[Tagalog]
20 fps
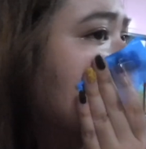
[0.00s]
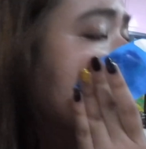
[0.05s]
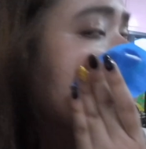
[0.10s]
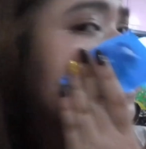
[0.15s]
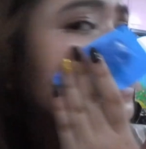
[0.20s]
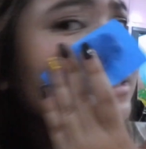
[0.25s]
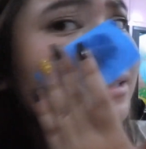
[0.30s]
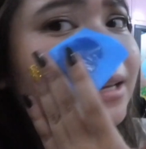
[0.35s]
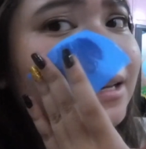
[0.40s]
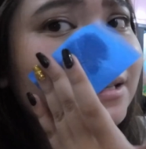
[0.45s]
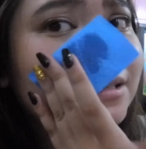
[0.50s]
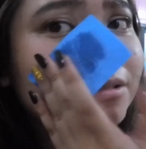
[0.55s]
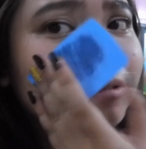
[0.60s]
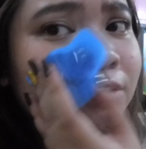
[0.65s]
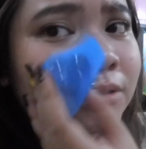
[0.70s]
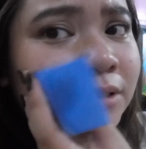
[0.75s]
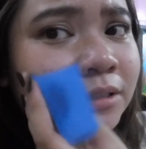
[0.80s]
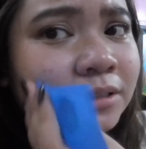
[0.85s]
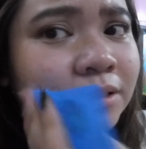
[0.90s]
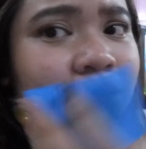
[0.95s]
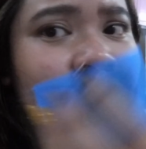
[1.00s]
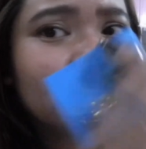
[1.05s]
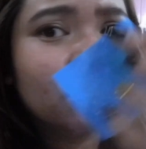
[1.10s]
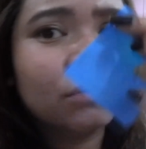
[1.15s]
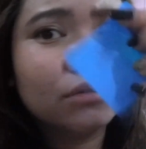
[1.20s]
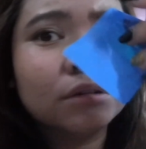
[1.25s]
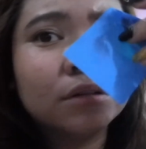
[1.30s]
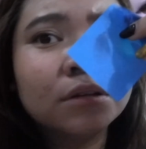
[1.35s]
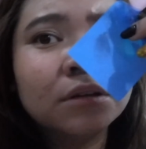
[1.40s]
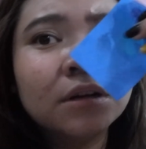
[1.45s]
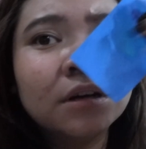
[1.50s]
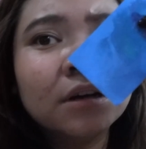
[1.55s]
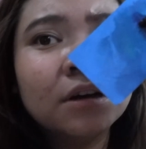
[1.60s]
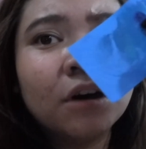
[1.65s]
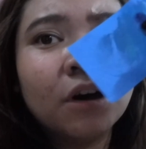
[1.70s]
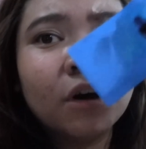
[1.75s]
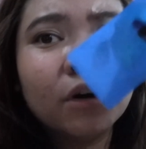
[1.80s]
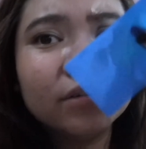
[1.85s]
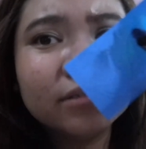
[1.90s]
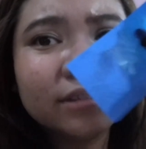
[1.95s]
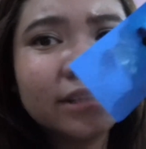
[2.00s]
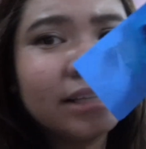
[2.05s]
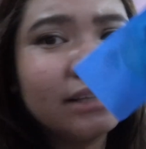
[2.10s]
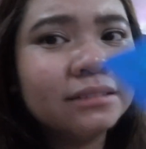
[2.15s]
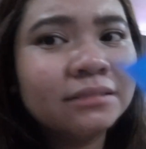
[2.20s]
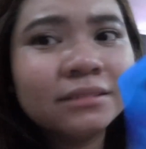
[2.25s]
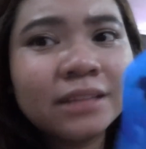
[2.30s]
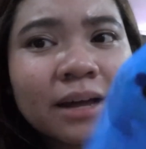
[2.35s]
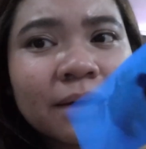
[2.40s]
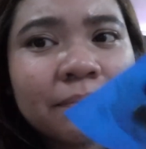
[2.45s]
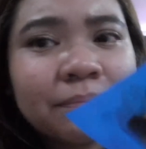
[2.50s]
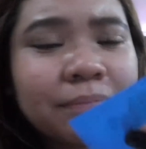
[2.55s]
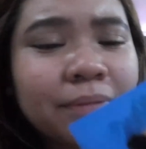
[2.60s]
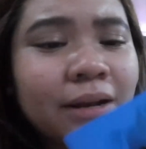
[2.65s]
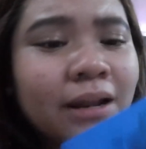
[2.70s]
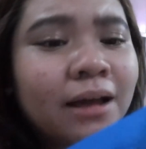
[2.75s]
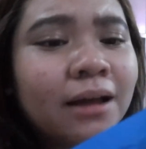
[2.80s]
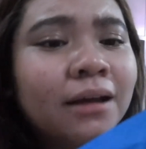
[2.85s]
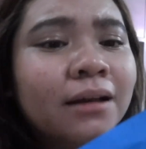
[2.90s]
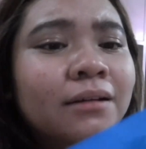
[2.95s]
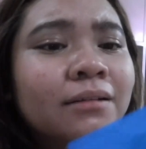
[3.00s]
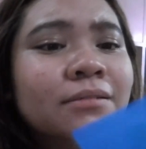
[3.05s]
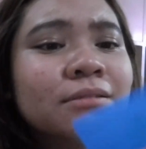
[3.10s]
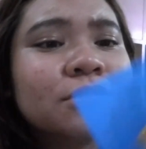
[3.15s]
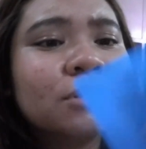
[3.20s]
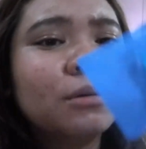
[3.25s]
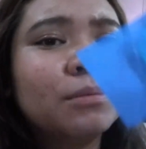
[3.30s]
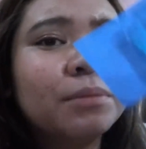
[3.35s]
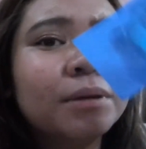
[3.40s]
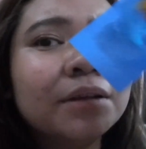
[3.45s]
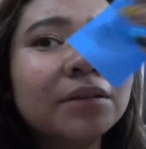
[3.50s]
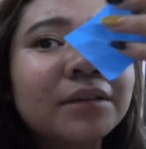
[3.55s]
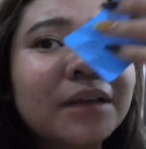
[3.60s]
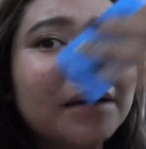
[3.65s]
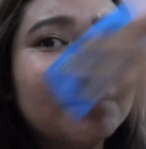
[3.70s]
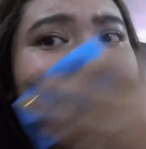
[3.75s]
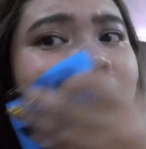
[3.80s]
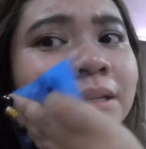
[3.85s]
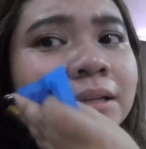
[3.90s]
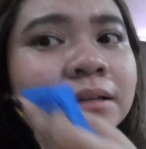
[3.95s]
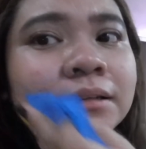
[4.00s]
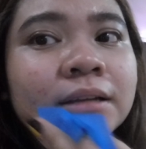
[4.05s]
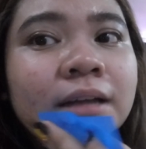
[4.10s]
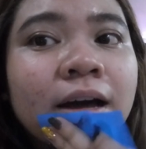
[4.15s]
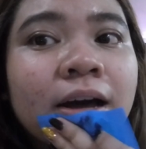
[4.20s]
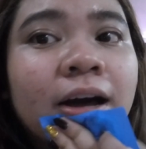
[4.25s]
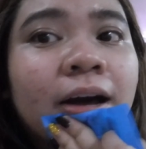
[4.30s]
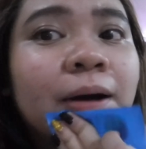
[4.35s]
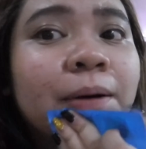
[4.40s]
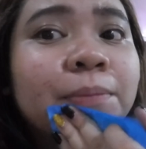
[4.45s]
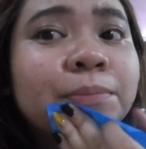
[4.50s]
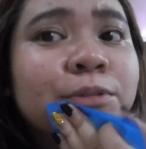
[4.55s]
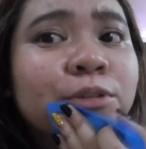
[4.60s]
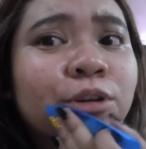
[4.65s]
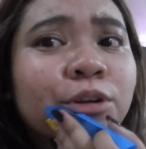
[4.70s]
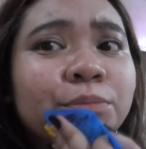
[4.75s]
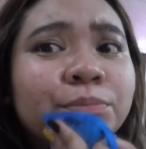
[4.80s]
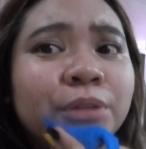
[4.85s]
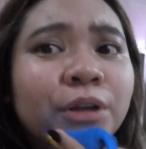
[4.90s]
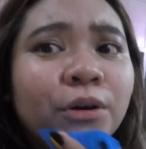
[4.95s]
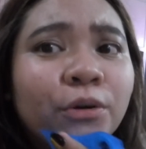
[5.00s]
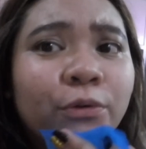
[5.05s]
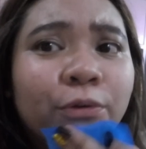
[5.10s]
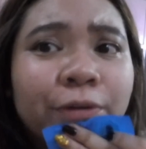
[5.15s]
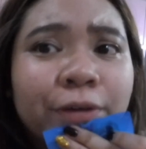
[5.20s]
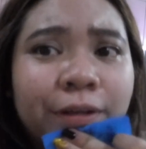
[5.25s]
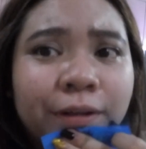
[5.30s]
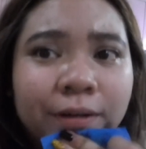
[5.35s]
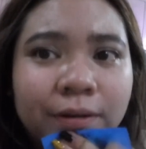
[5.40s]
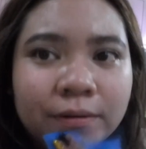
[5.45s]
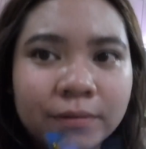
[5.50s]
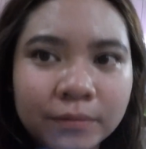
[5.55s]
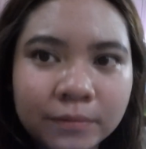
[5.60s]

Ayan, guys. So, tingnan nyo. Onting tap lang, sobrang dami nang na-absorb na oil.